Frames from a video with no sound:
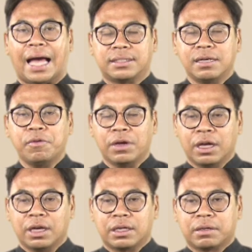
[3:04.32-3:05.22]
ลัก ซึ่ง
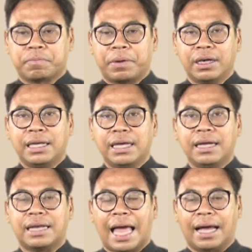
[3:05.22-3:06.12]
พื้น
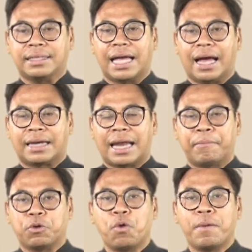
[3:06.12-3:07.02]
ที่หลังจาก
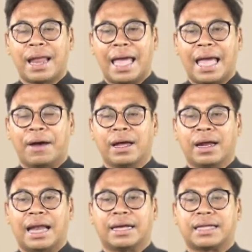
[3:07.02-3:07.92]
น้ำท่วมแล้ว
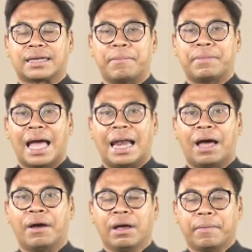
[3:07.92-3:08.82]
หลังจากทำนาน
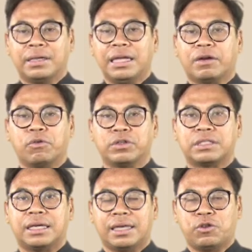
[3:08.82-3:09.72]
แล้วพื้นที่กรุง
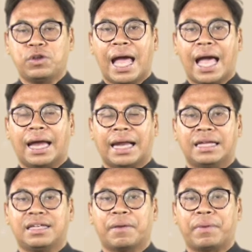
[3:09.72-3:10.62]
ศรีอยยา ขณะ
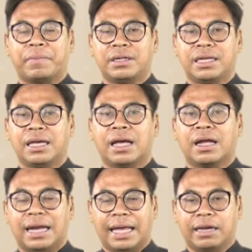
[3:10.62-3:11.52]
นี้ยังเป็นพื้นที่
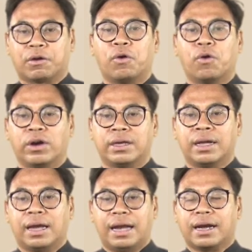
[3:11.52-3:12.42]
เลนโคน
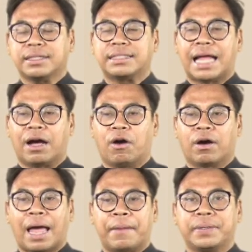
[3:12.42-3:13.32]
ลักษณะขอ
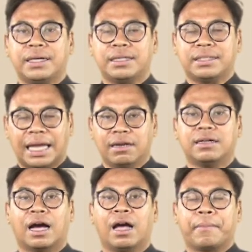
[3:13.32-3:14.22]
งการเป็นพื้นที่ใช้
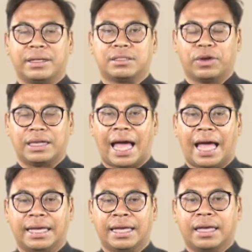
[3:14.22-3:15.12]
เรือเป็นส่วนให
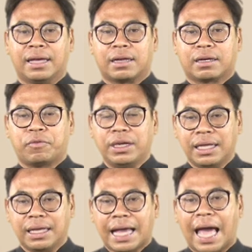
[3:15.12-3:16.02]
ญ่ วิ
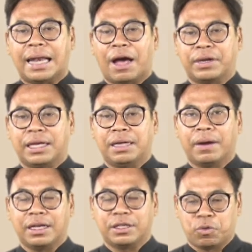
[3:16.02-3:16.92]
ธีการเหล่านี้
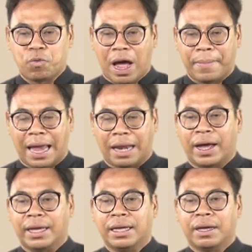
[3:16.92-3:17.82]
พระเลสวนวางแผน
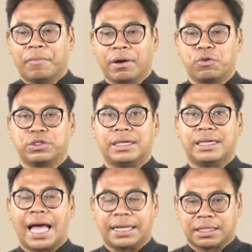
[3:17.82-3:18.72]
ไว้ว่ากรุงศรี
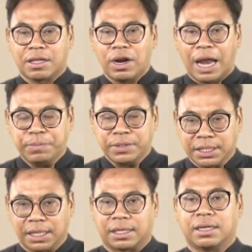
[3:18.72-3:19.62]
ยาจะต้องรับ
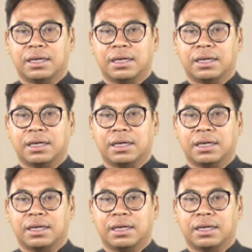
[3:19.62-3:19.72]
ศึก